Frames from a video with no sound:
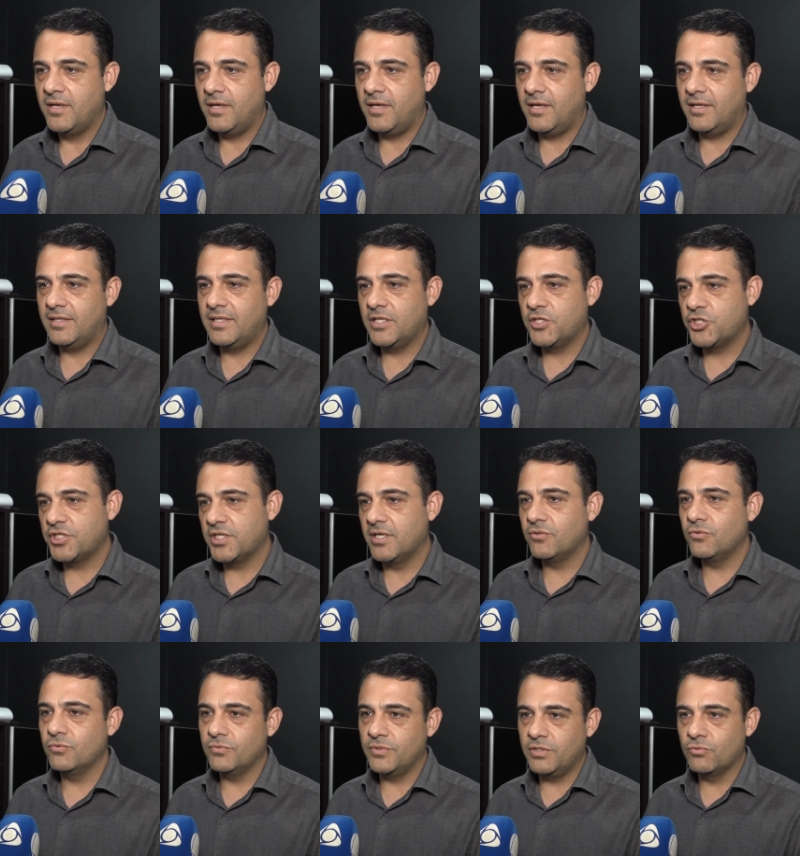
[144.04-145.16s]
é,
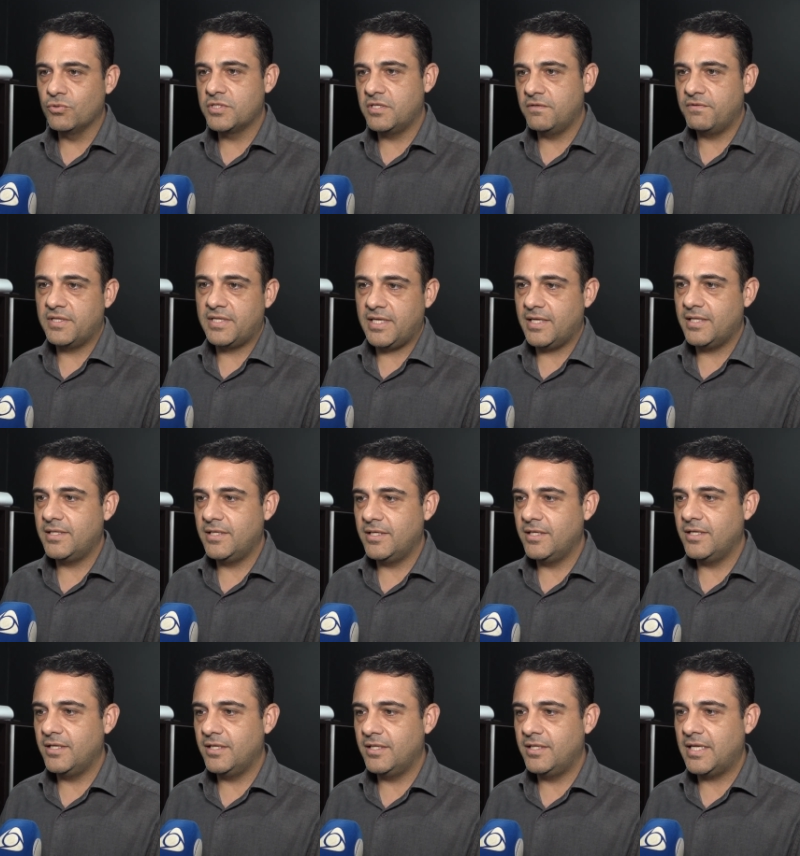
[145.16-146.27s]
deixando, inclusive, até
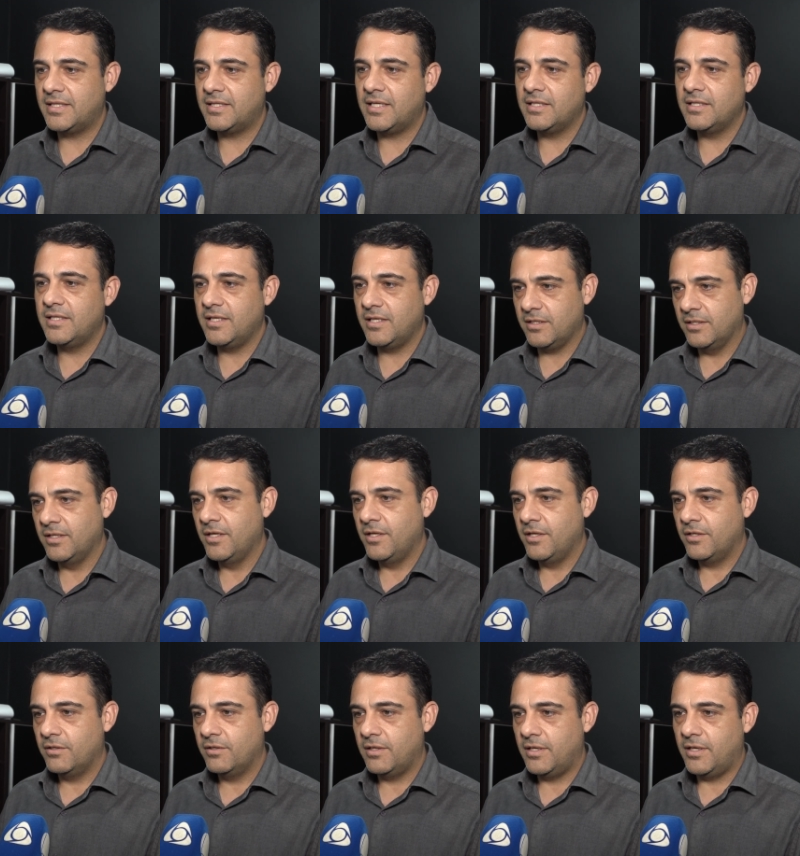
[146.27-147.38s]
de, de atender
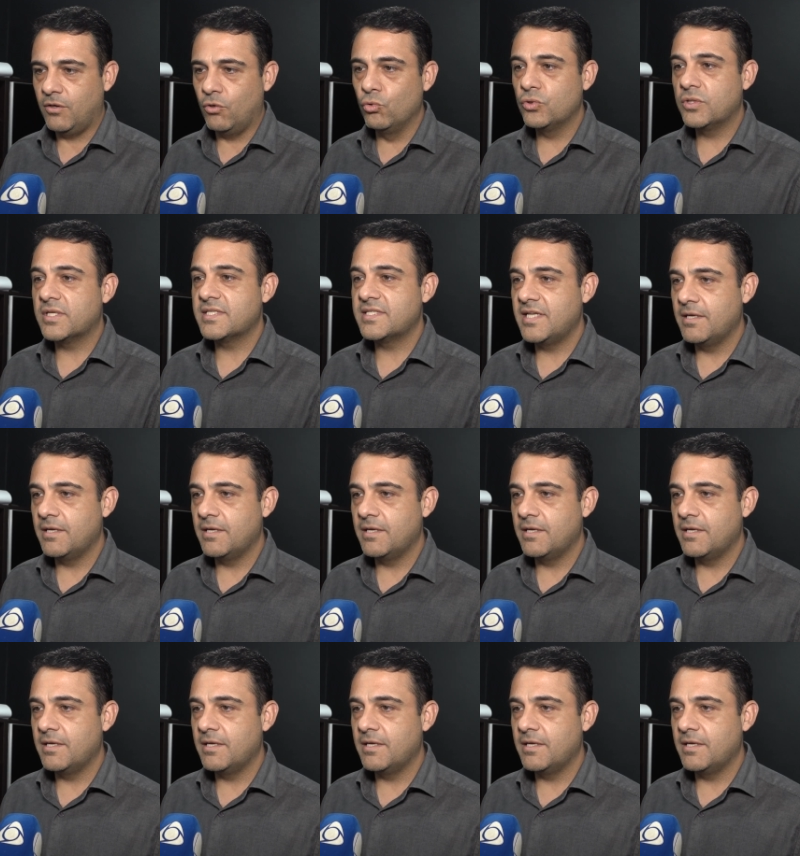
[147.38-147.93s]
é, outras